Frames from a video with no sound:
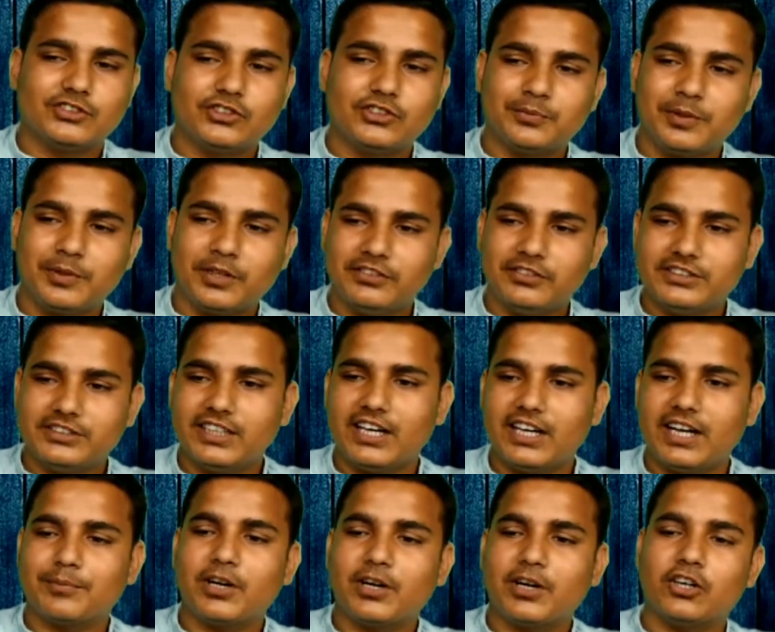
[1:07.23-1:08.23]
सुपरविजन
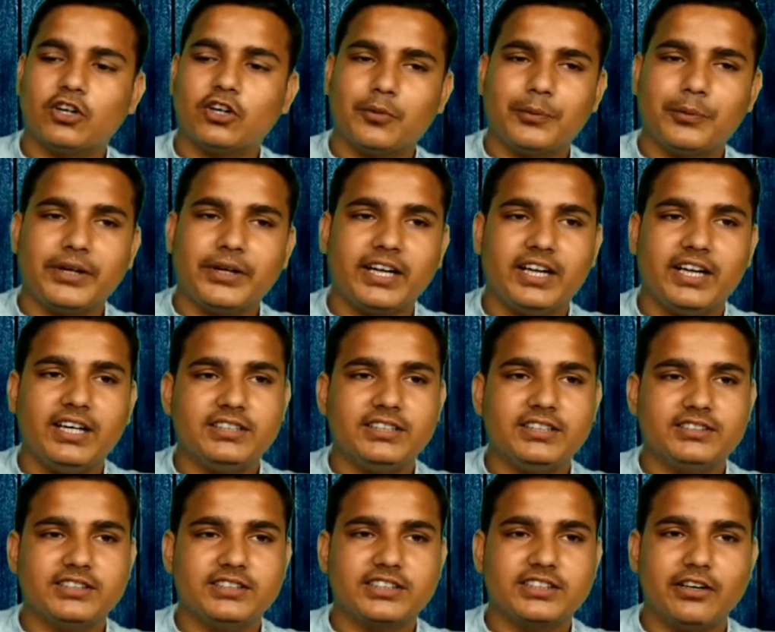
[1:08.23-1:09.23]
आपका टॉपिक है
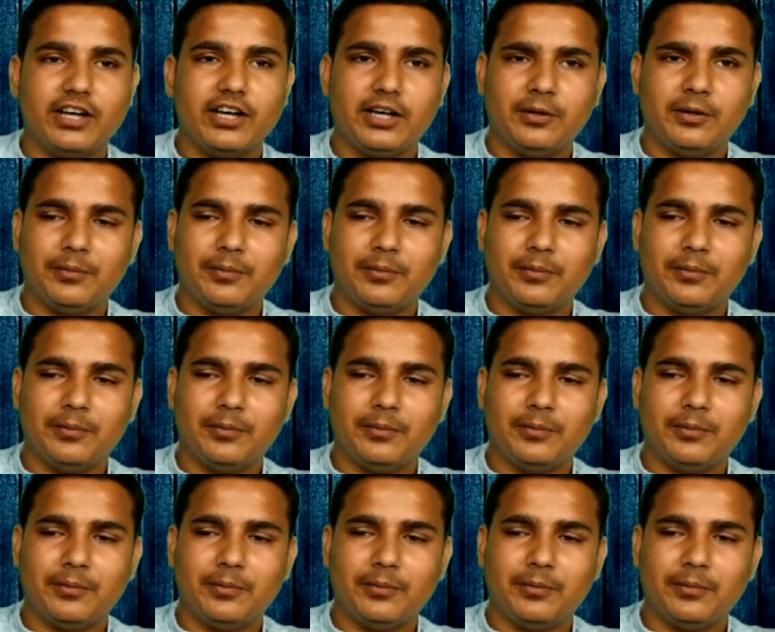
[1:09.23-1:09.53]
जिसके बारे